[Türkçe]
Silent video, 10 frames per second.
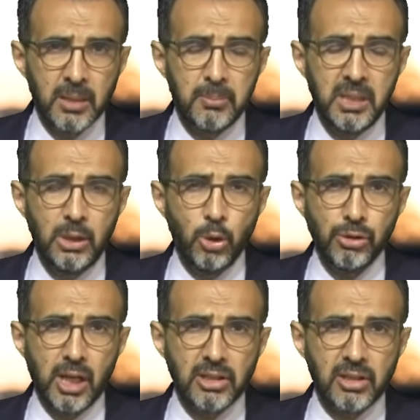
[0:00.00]

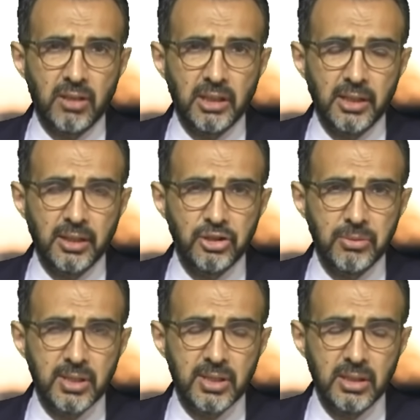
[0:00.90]
milyonlarca
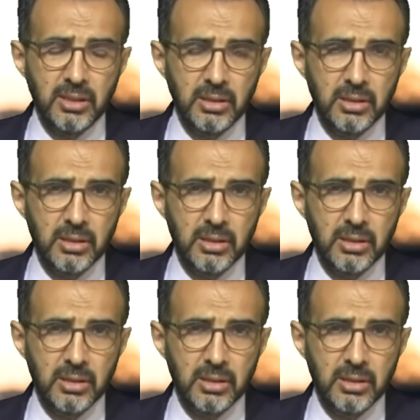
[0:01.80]
vatandaşımızın